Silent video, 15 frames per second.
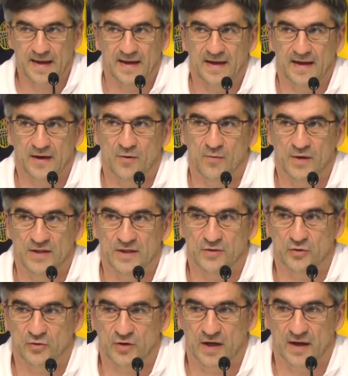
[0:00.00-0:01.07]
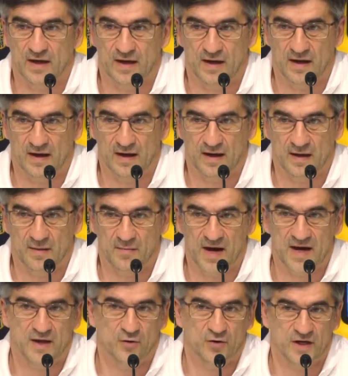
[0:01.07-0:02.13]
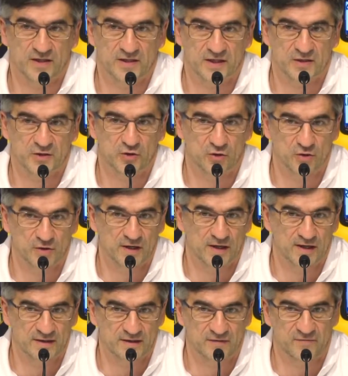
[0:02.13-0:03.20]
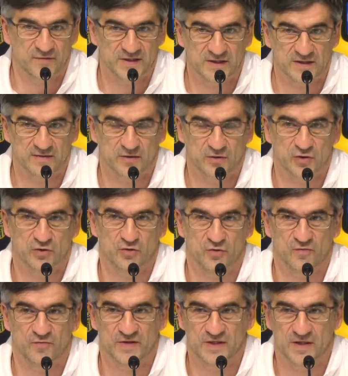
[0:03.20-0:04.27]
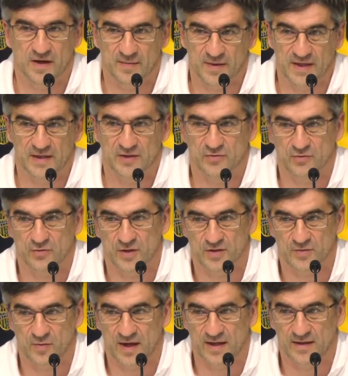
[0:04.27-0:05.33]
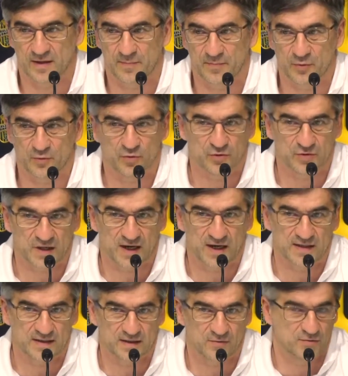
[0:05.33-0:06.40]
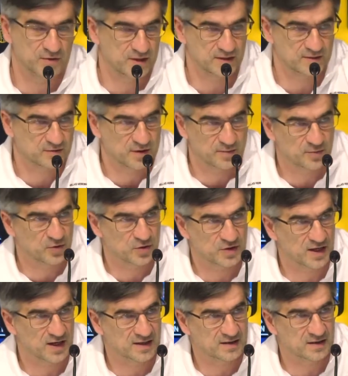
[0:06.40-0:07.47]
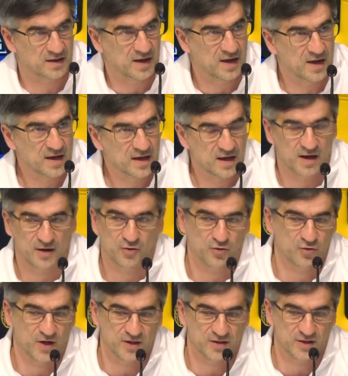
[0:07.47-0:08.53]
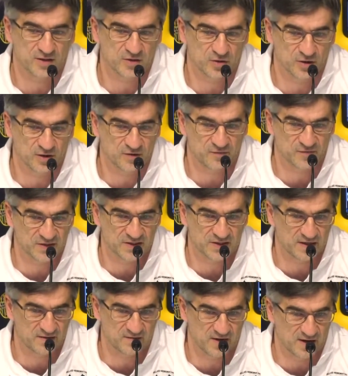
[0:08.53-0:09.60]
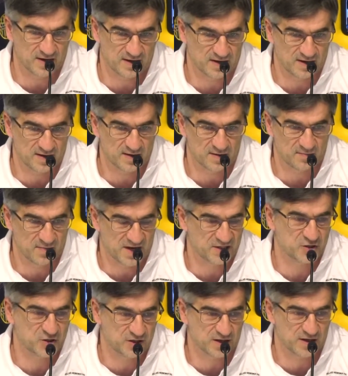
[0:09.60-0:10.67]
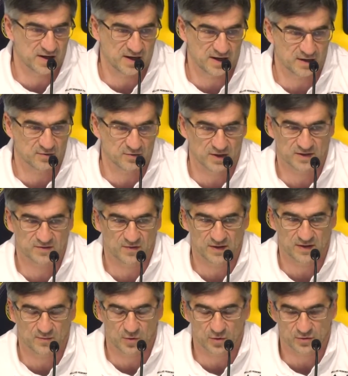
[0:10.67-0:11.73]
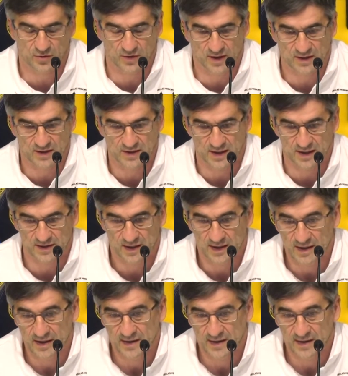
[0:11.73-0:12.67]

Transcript: Eh, come hai detto te, ma anche organizzazione difensiva, non solo fisicamente, sono una squadra più dotata, una delle squadre più dotate, e anche organizzazione difensiva, ma in generale una squadra molto organizzata.